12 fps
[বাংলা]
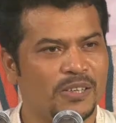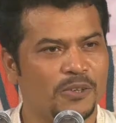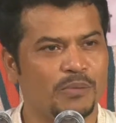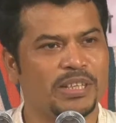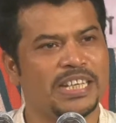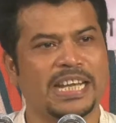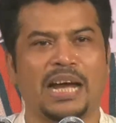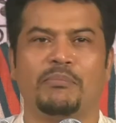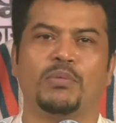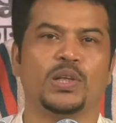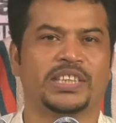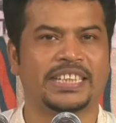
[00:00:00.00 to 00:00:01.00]
নবীর নাম
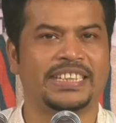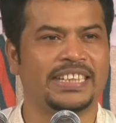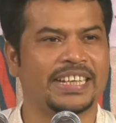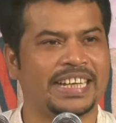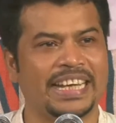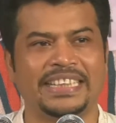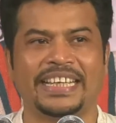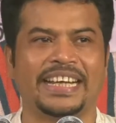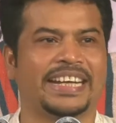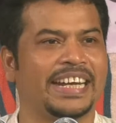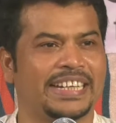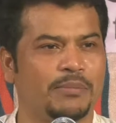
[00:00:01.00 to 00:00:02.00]
বলতে গিয়ে কেঁদে
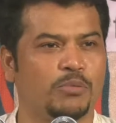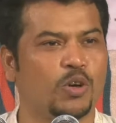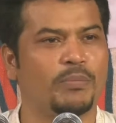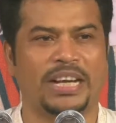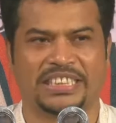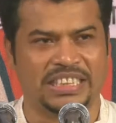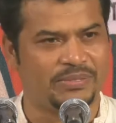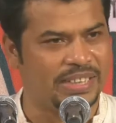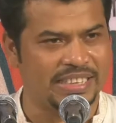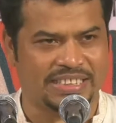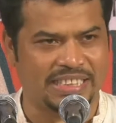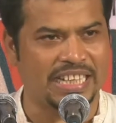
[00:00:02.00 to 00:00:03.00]
কেটে বুক ভাসিয়ে
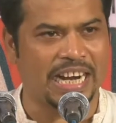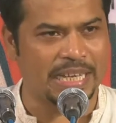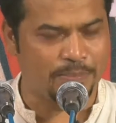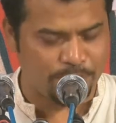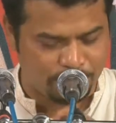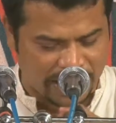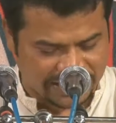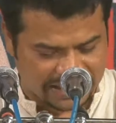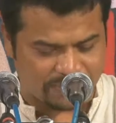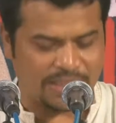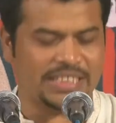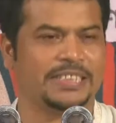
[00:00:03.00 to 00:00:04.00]
ফেলছেন দাড়ি ভাসিয়ে
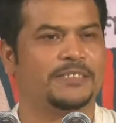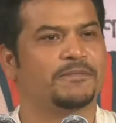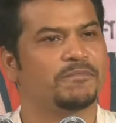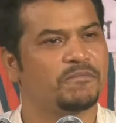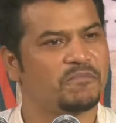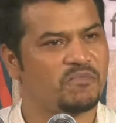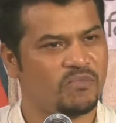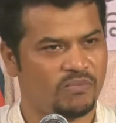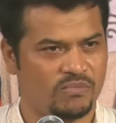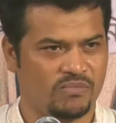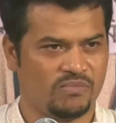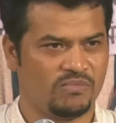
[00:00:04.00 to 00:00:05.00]
ফেলছেন
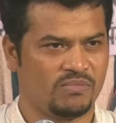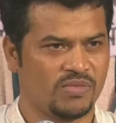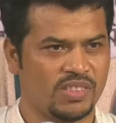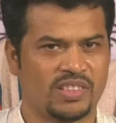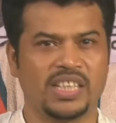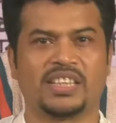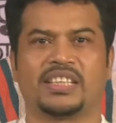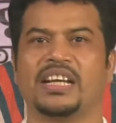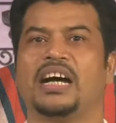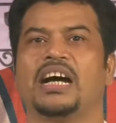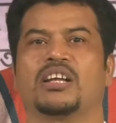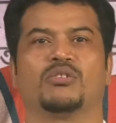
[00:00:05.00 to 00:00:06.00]

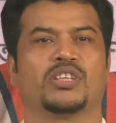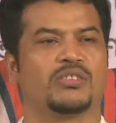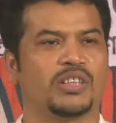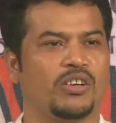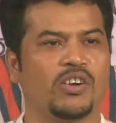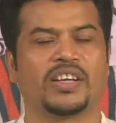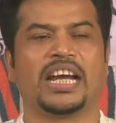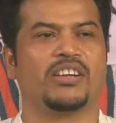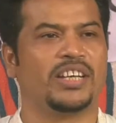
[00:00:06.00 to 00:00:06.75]
চিৎকার করে করে অজ্ঞান